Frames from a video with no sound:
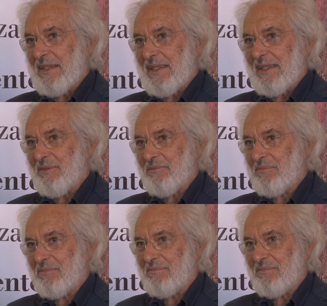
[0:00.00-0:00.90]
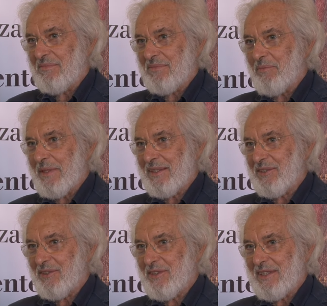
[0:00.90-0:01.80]
è un
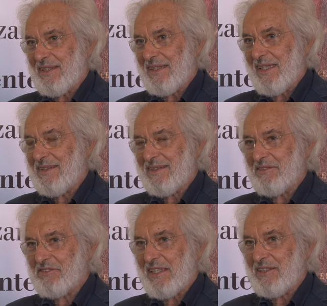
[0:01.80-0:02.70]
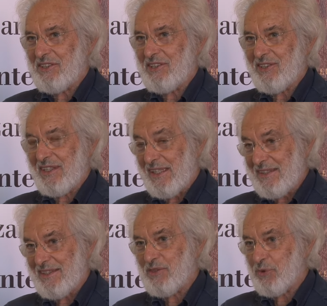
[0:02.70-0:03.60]
momento di grande fascino,
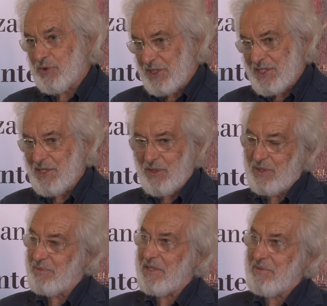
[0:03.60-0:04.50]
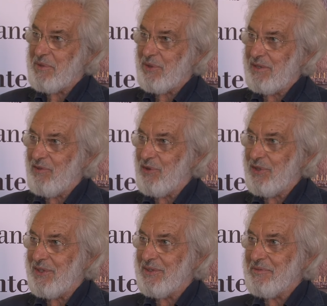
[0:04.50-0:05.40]
grande suggestione per il mio
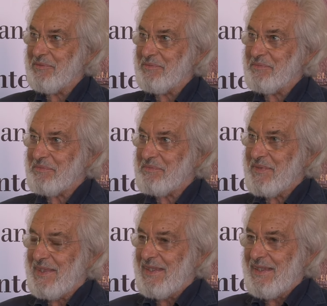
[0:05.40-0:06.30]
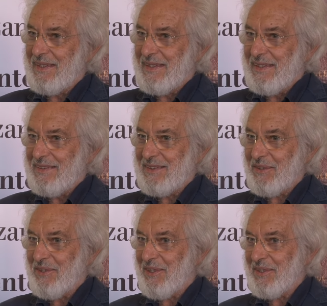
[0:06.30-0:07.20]
lavoro.
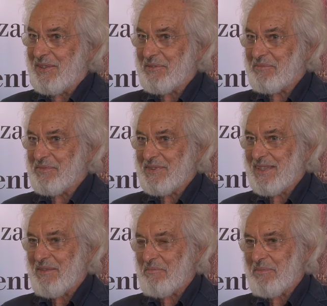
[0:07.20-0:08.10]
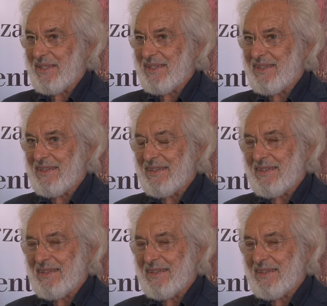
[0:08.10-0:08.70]
Sono sempre